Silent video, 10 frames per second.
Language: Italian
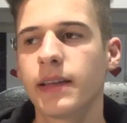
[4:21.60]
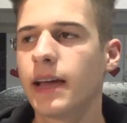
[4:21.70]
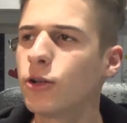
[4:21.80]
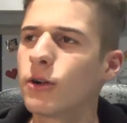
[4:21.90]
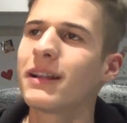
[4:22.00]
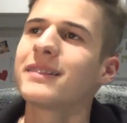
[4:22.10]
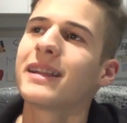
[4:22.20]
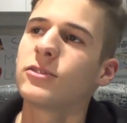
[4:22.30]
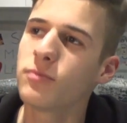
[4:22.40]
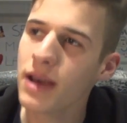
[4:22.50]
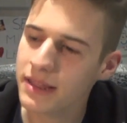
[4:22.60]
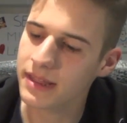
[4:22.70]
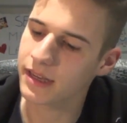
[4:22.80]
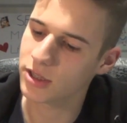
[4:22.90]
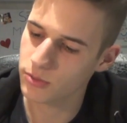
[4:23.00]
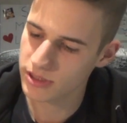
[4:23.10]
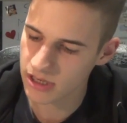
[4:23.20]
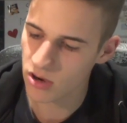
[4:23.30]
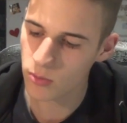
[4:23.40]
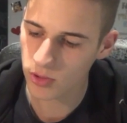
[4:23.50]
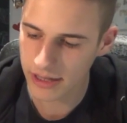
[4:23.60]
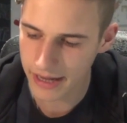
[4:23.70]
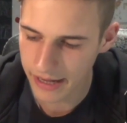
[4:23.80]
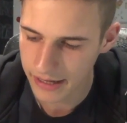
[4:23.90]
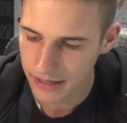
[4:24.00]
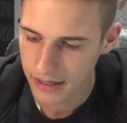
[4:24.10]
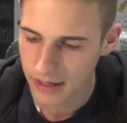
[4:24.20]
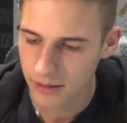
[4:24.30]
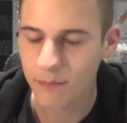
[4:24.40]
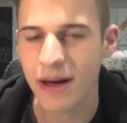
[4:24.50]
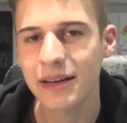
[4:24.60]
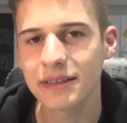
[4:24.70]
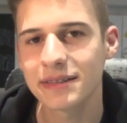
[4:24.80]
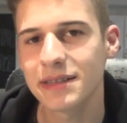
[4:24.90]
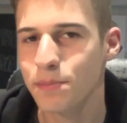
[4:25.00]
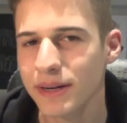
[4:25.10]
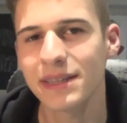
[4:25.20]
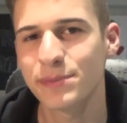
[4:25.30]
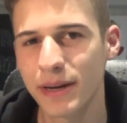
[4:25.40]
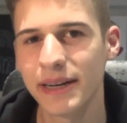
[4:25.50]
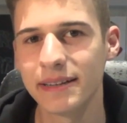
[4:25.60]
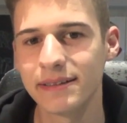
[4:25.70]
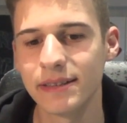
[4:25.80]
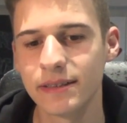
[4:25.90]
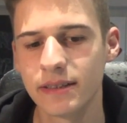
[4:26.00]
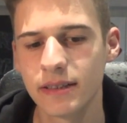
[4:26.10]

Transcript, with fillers: E allora un'altra domanda che ci possiamo porre è, ma se parte Spalletti,